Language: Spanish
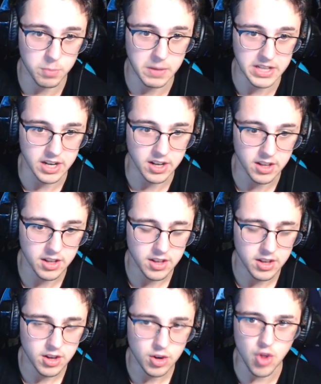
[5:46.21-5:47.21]
Topatel.
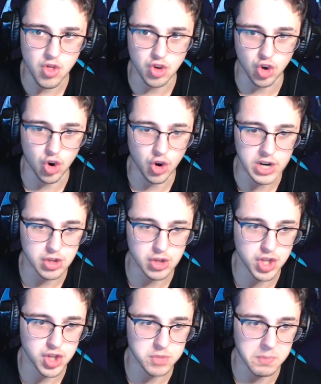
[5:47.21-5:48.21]
Con dos cojones,
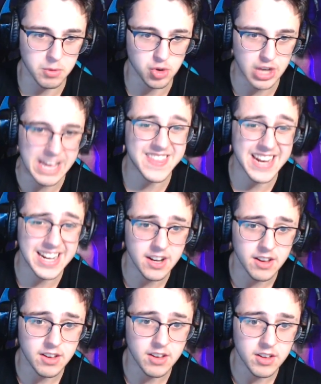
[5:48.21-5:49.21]
200 pavos. ¿Entrar?
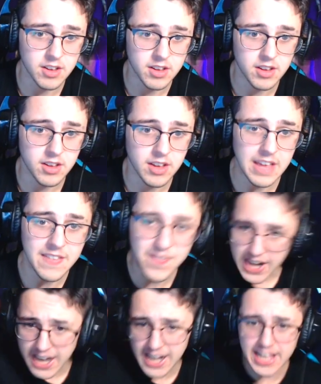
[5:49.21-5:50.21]

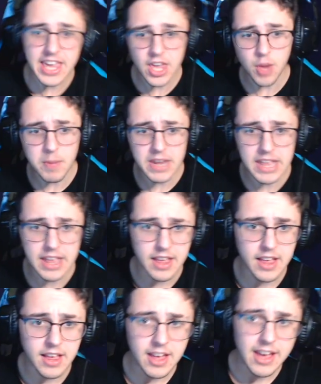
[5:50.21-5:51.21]
Entrar aquí, hombre.
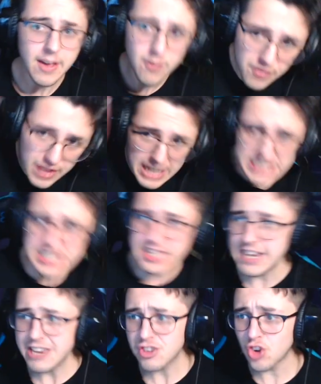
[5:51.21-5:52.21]
Entrar si
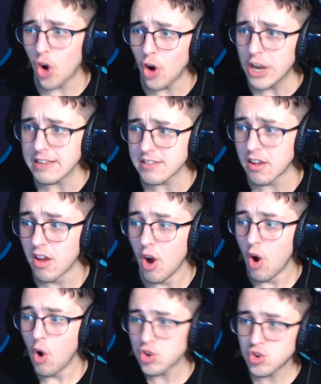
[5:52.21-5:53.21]
tenéis cojones.
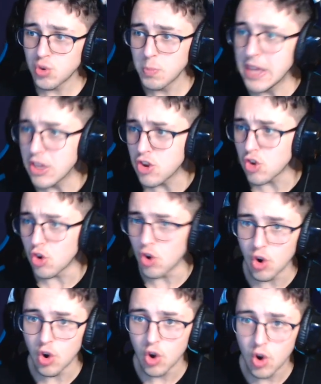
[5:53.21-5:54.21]
Os humillo.
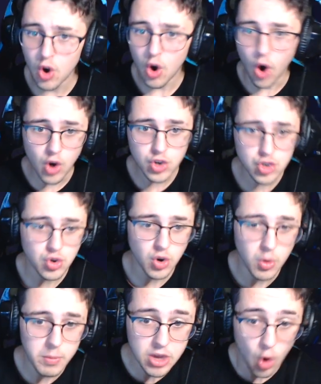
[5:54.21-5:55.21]
Os
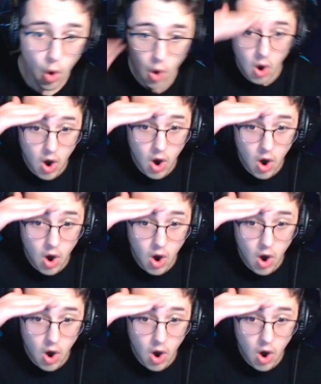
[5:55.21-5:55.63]
humillo.